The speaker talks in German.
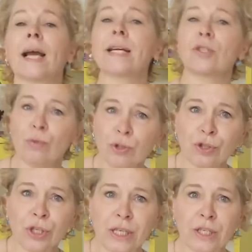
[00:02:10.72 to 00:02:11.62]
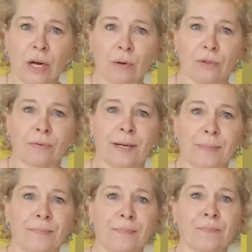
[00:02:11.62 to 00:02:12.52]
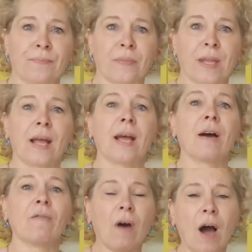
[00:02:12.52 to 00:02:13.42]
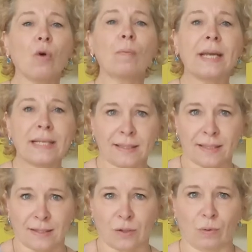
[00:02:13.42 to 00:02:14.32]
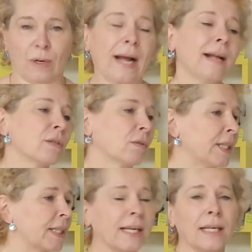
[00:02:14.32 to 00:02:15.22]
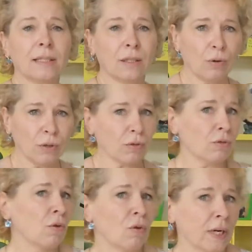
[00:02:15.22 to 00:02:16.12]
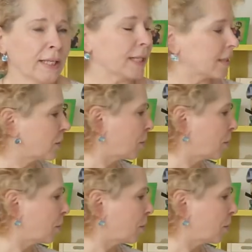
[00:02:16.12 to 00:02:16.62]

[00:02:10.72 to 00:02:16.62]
recht unterschiedlich ausfallen. Warum ist das so? Also, ich gehe jetzt los und hole jetzt